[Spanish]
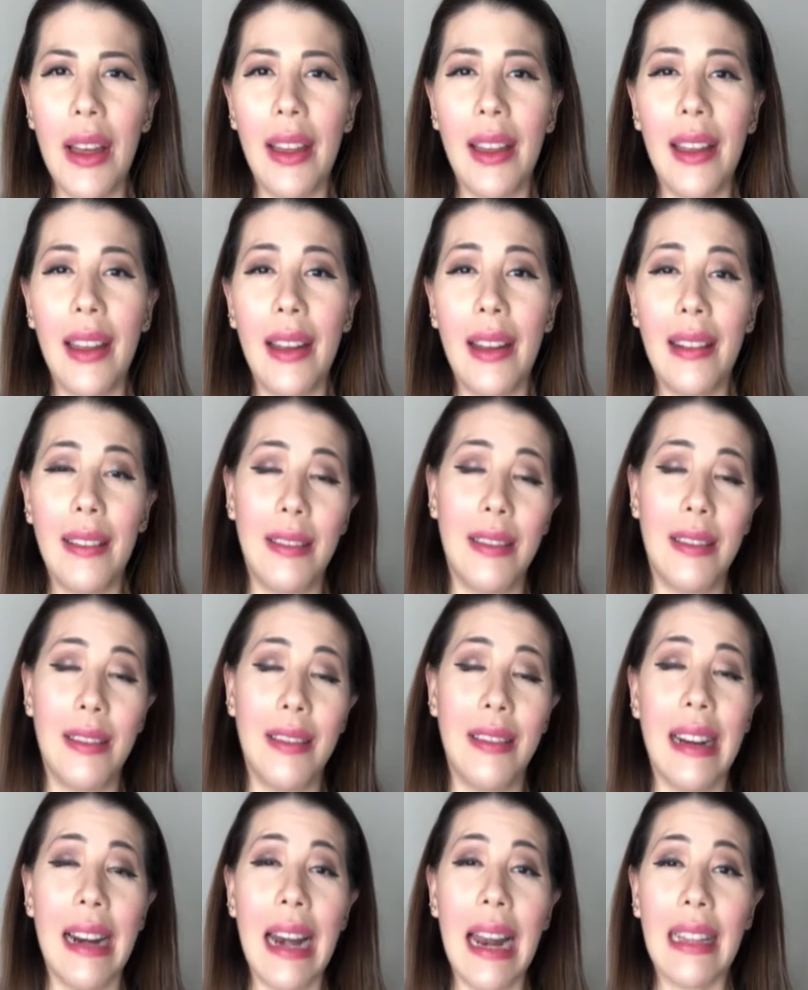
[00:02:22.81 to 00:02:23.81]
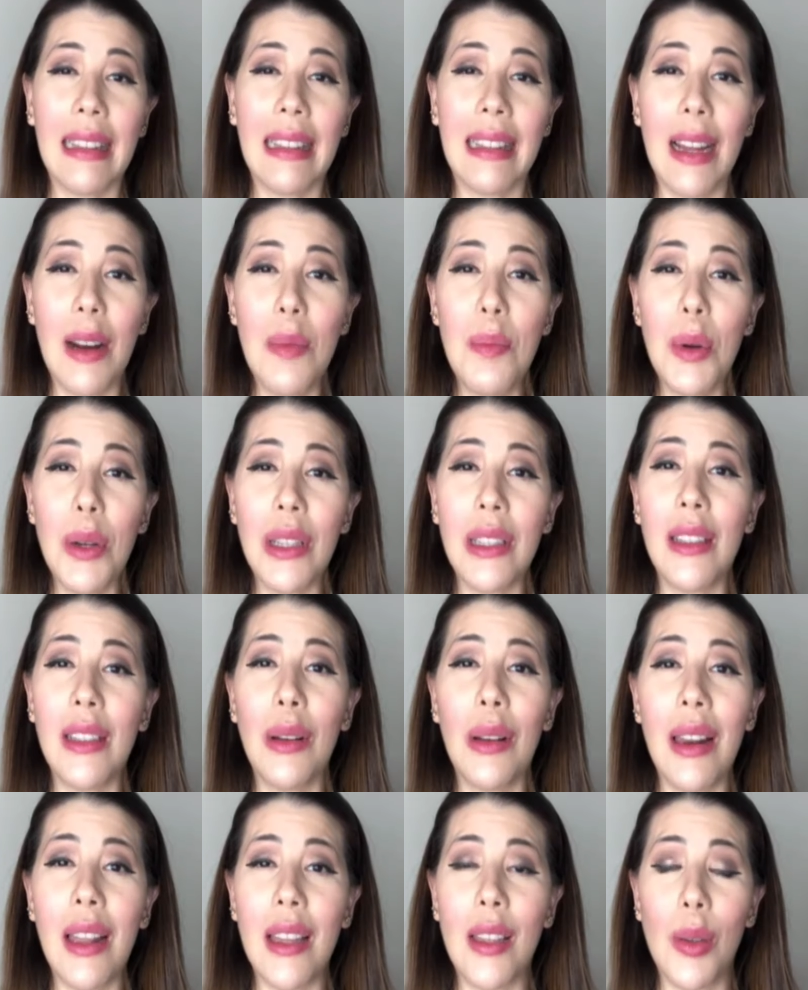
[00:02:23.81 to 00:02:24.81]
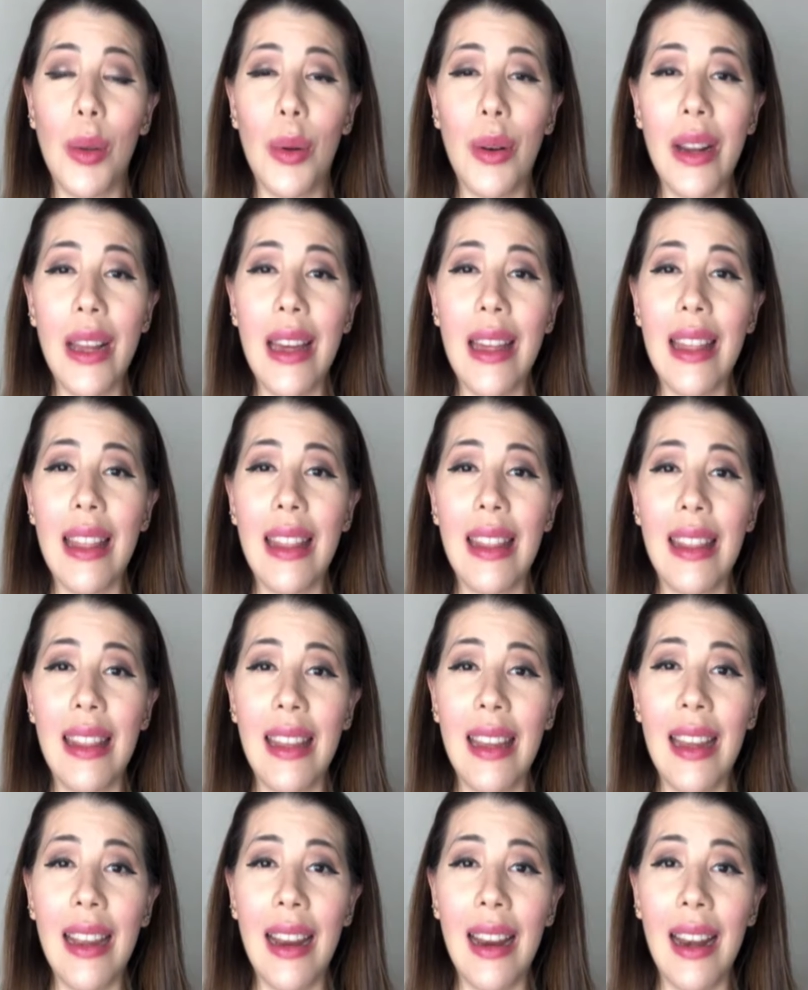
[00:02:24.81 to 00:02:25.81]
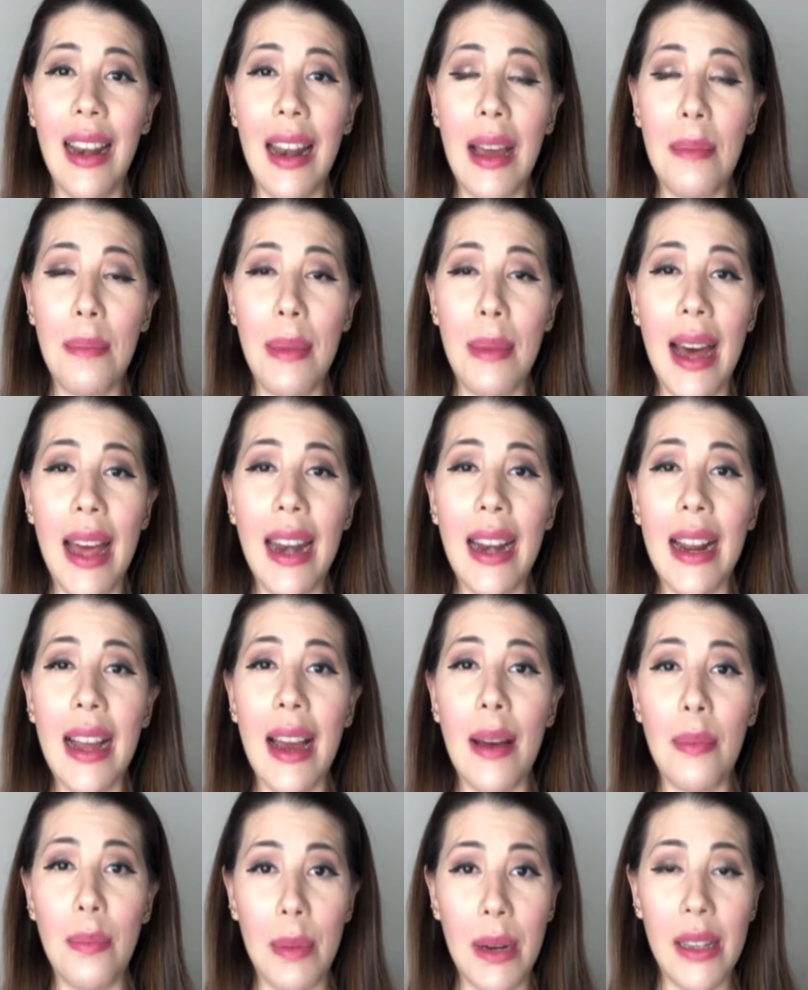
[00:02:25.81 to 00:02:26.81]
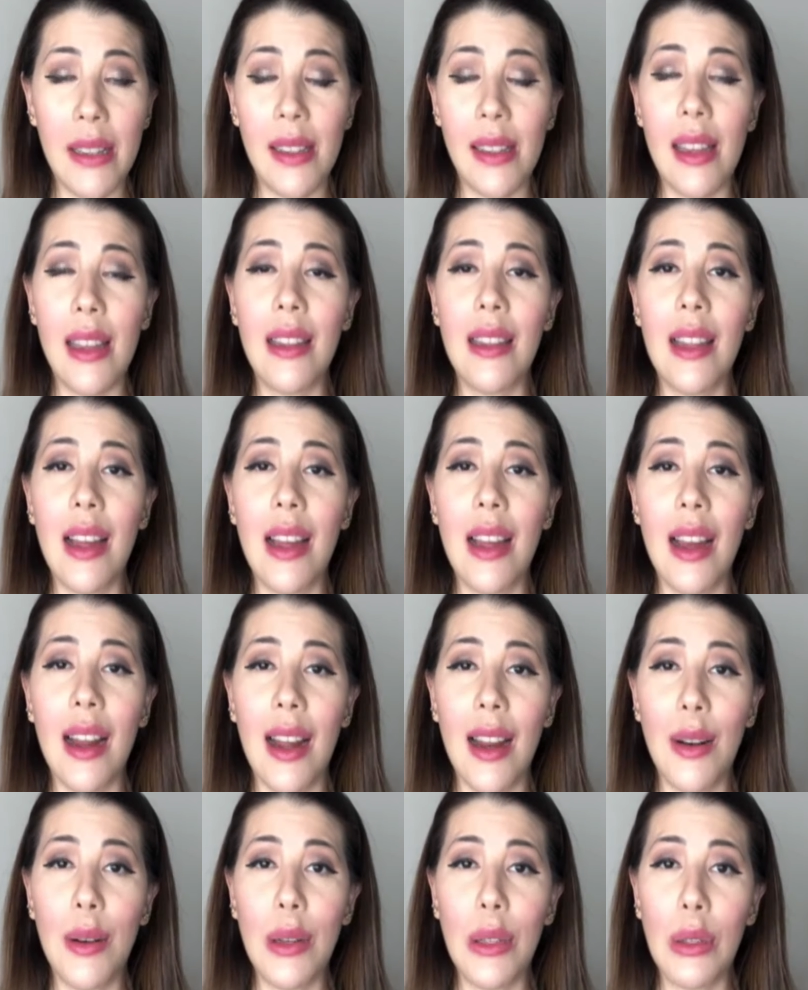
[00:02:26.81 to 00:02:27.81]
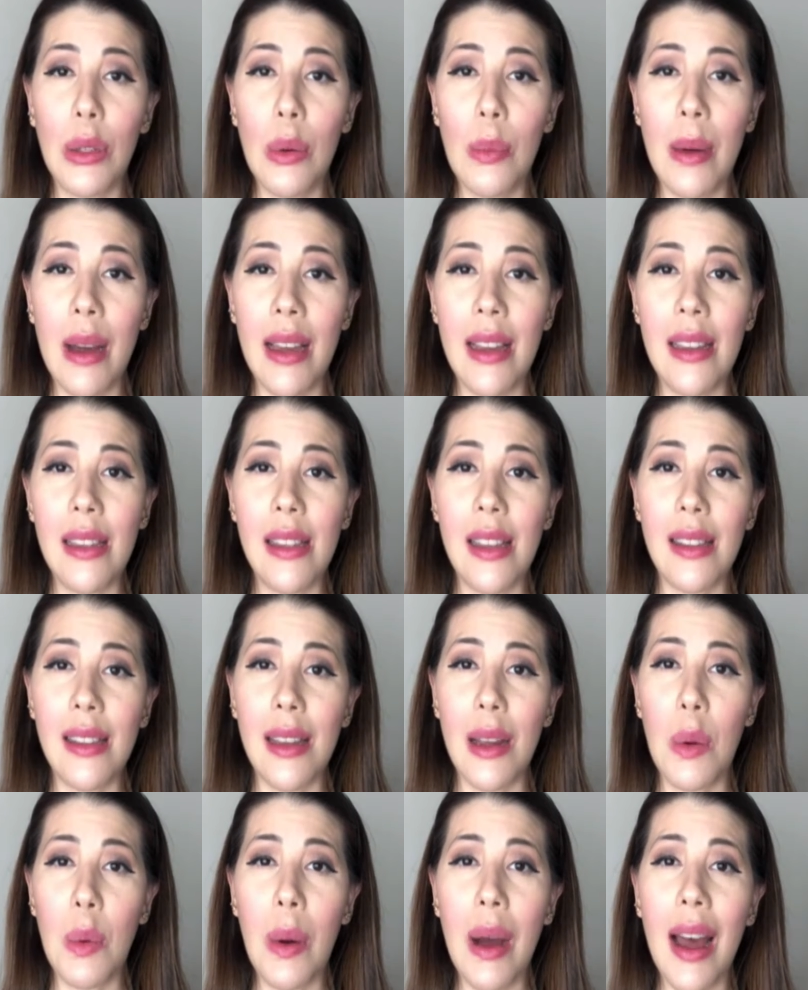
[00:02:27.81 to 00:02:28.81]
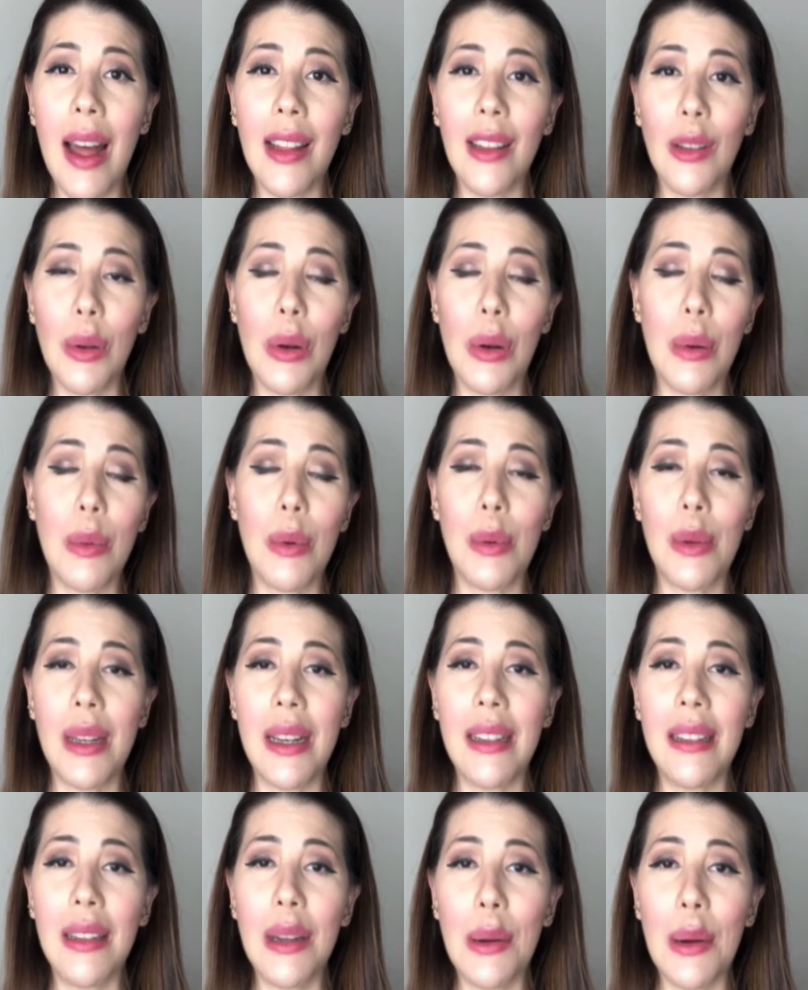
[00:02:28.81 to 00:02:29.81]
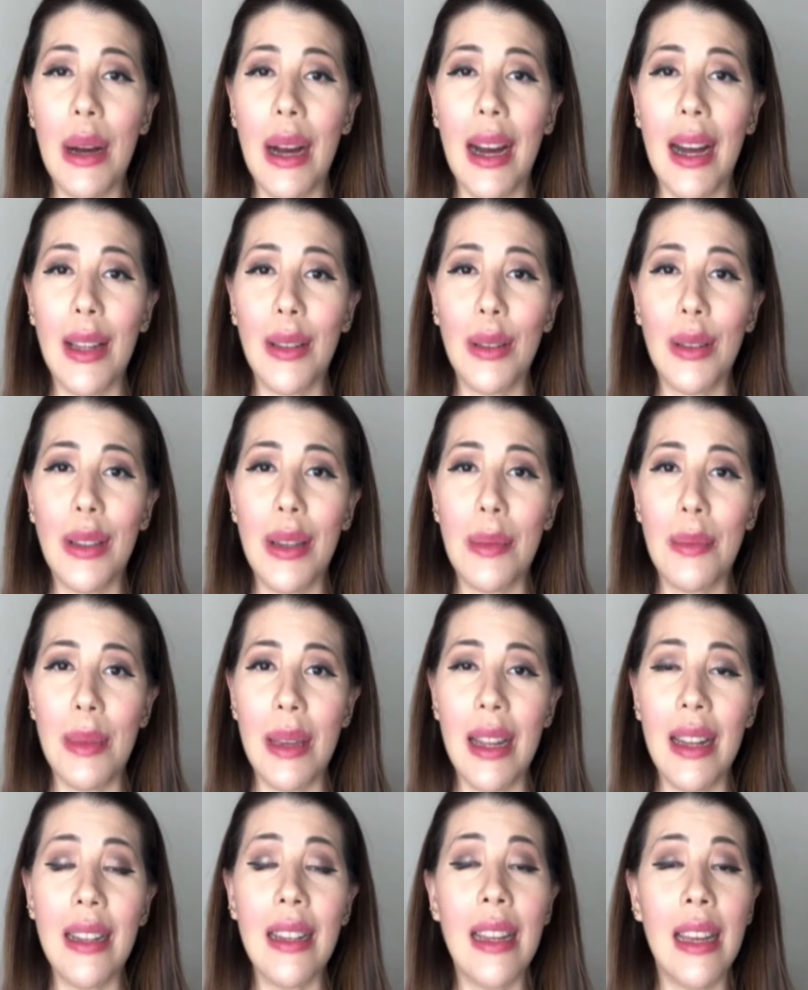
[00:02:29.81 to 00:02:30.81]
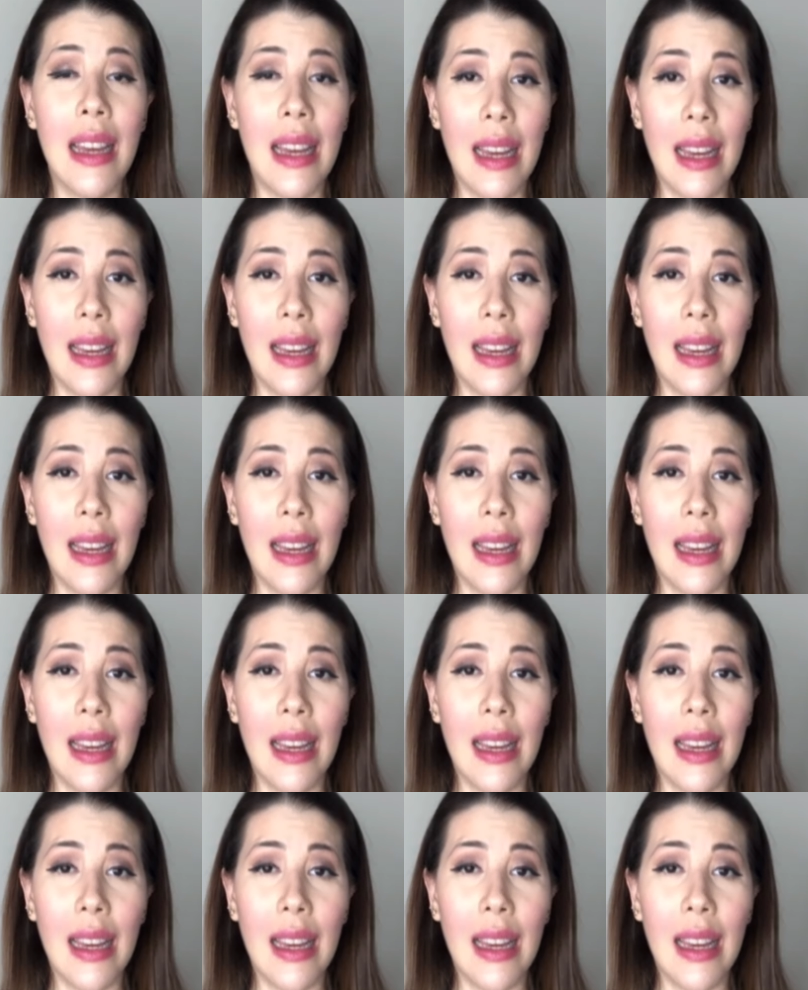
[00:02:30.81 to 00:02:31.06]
eh, relatar un poquito la historia de la marca presente acá en nuestro país, hace cuánto, cómo vienen trabajando también,